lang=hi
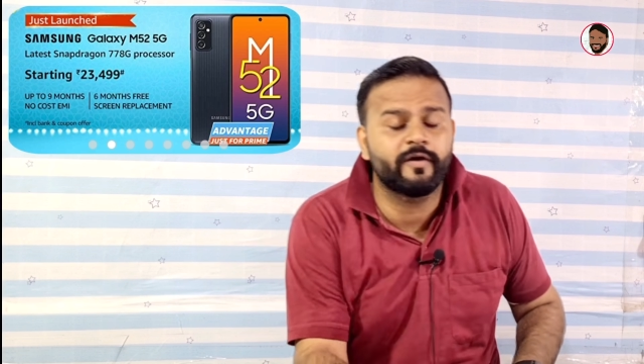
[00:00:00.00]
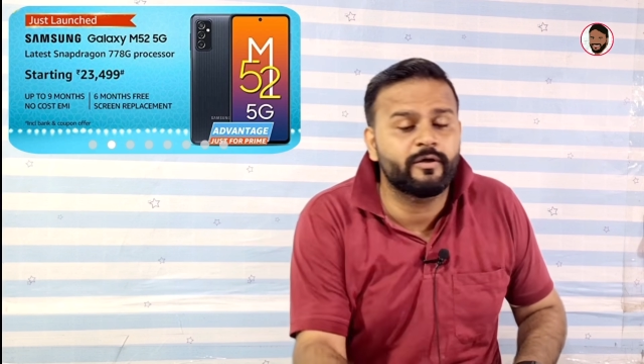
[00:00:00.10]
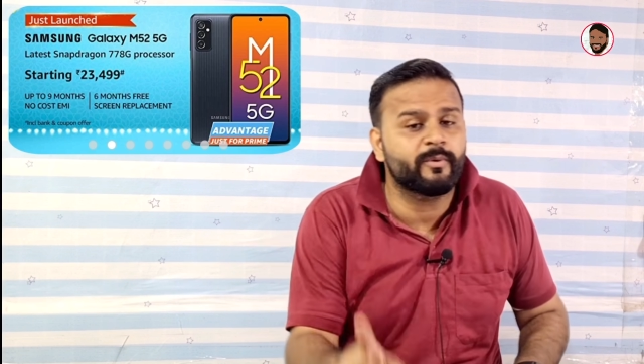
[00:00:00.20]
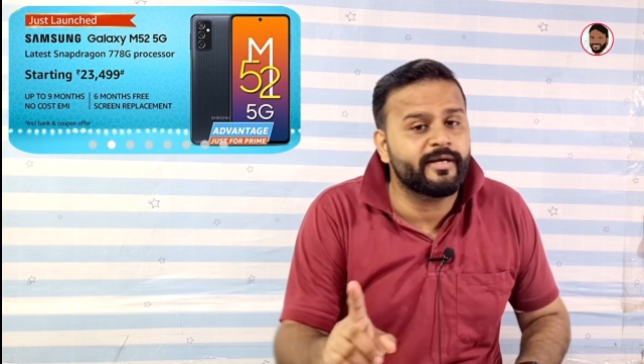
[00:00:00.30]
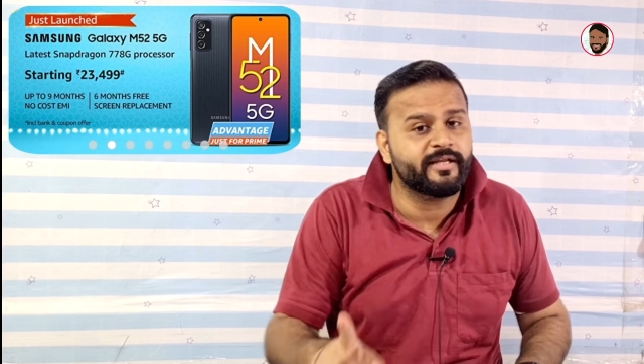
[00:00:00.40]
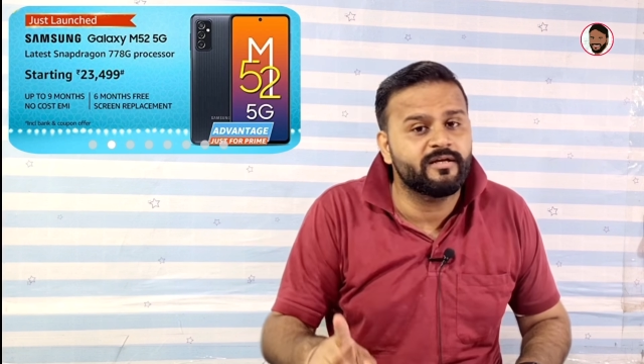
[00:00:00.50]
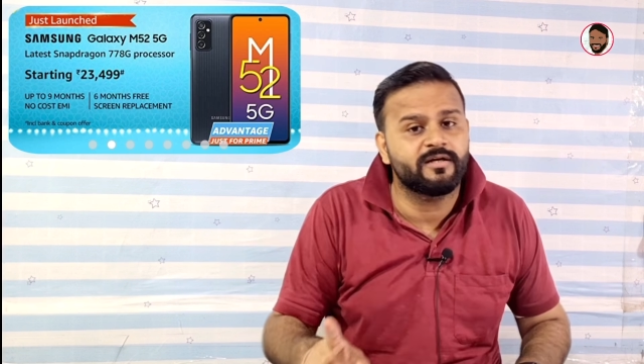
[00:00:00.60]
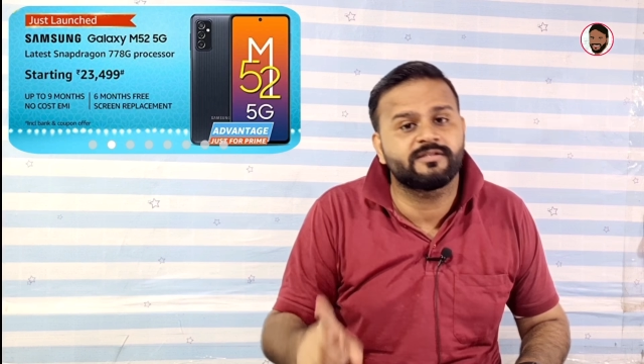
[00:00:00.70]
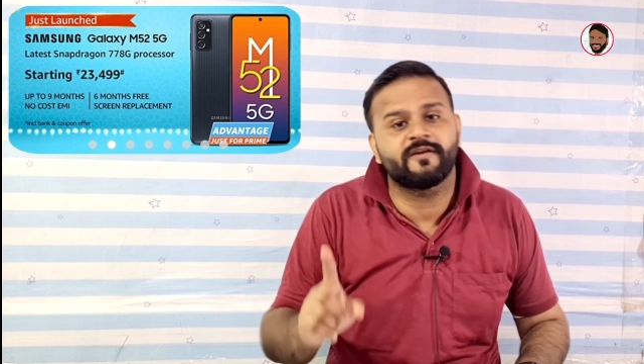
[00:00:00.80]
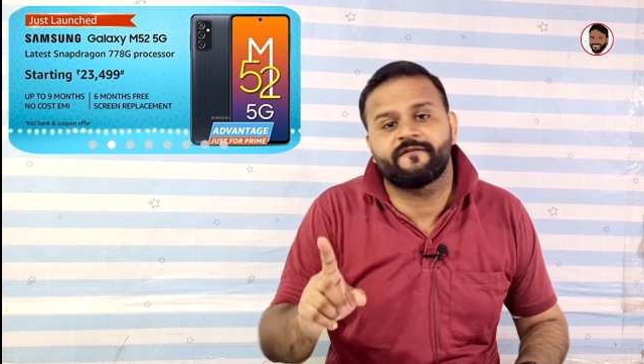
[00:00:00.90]
वन ट्वेंटी
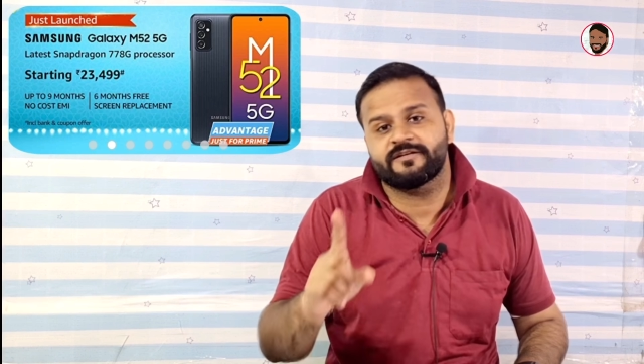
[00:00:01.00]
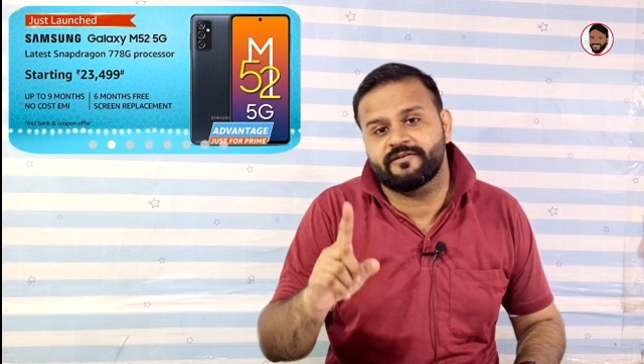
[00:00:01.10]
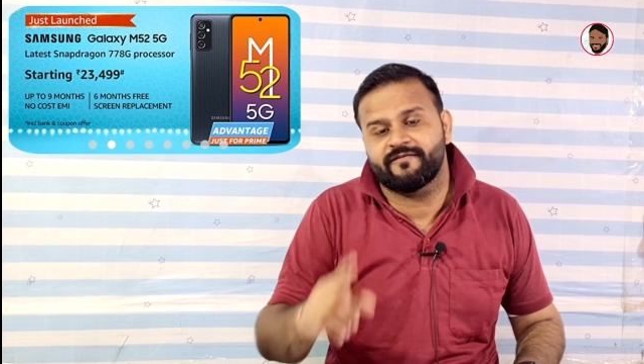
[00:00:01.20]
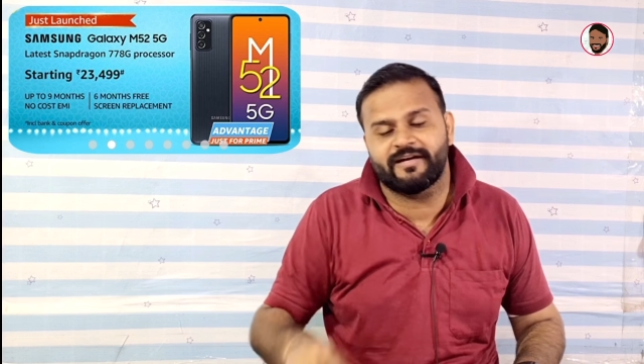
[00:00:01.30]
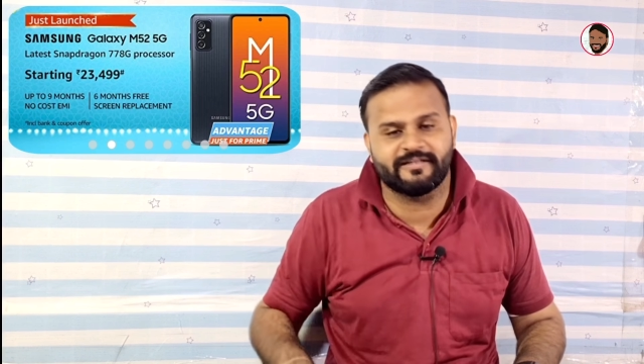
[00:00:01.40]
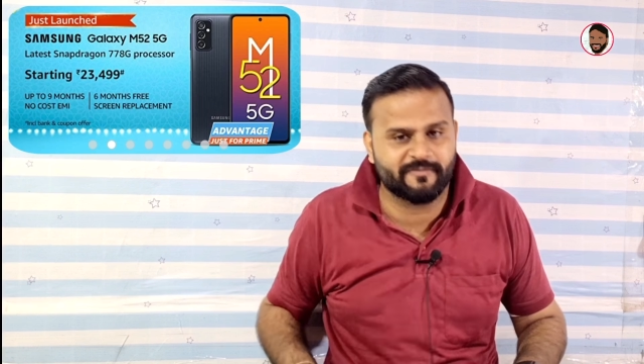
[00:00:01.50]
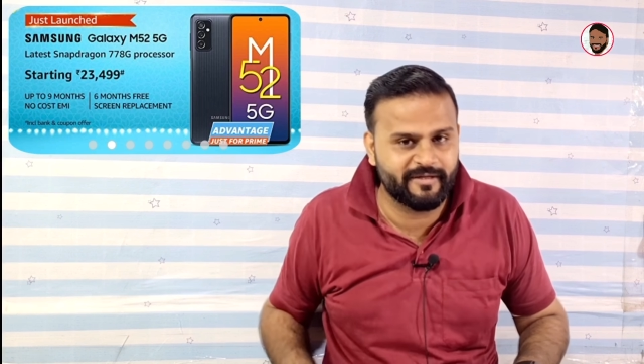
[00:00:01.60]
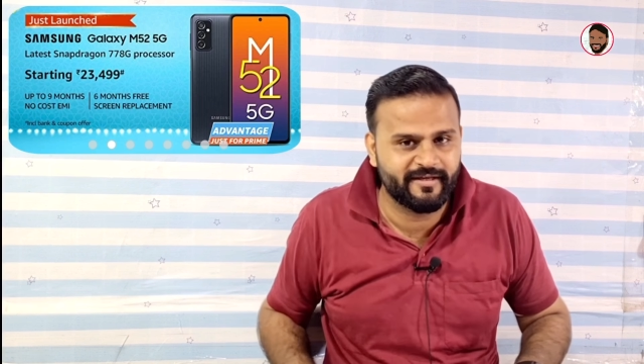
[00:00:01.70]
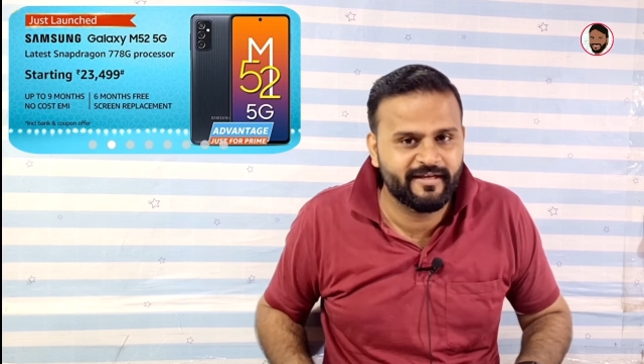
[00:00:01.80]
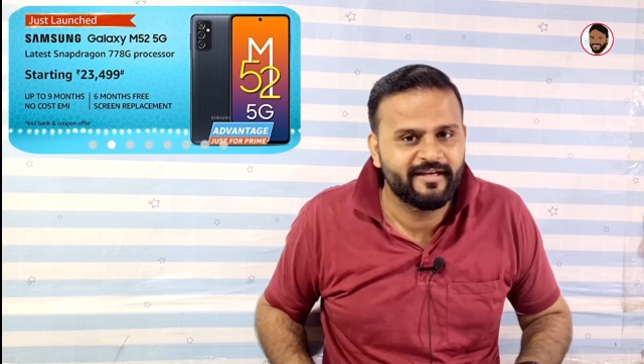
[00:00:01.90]
हर्ज रिफ्रेश रेट वाला
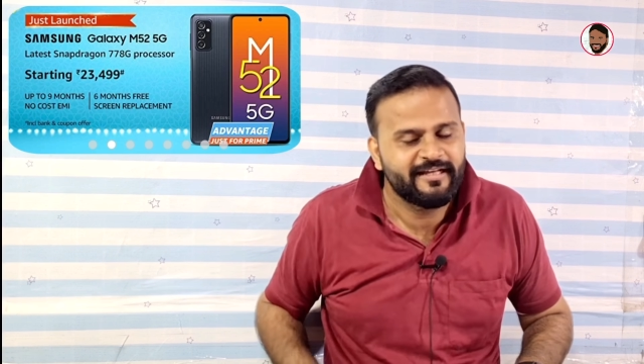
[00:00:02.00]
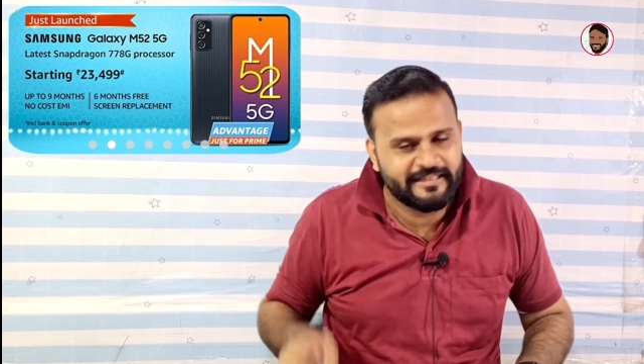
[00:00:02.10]
डिस्प्ले